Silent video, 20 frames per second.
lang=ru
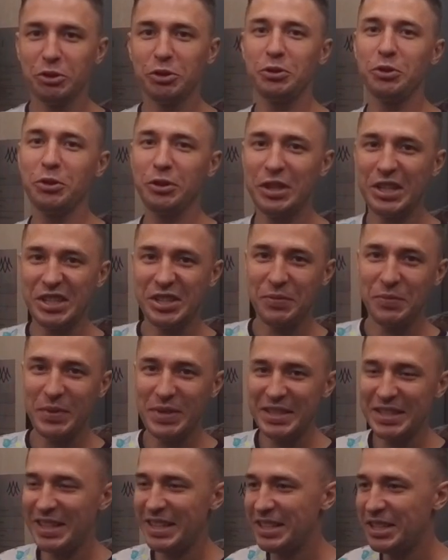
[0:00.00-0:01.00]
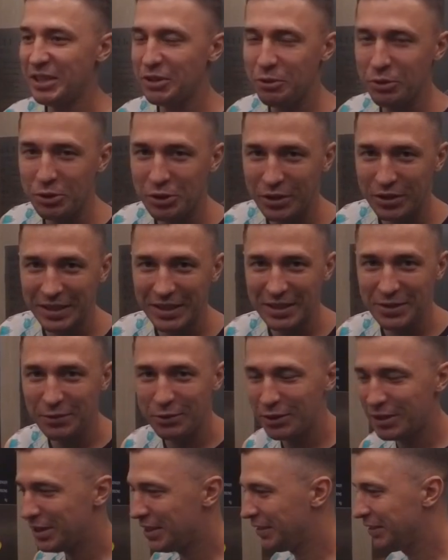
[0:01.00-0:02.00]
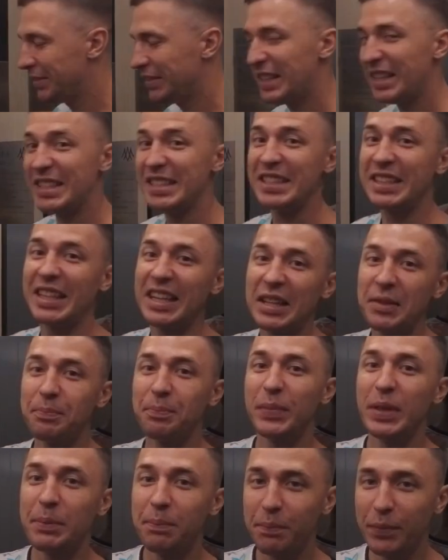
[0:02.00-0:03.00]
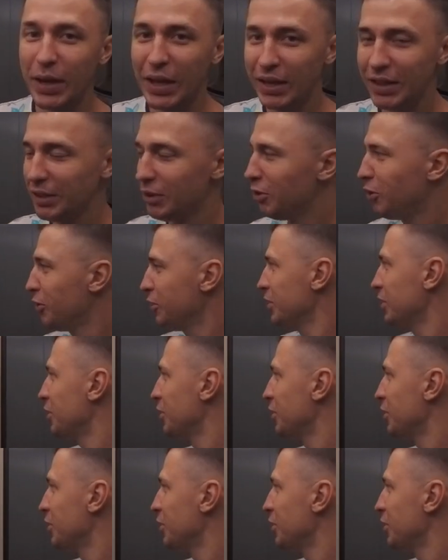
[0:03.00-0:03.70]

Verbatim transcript: что, наша последняя точка на сегодня. Ресторан Пипа. Он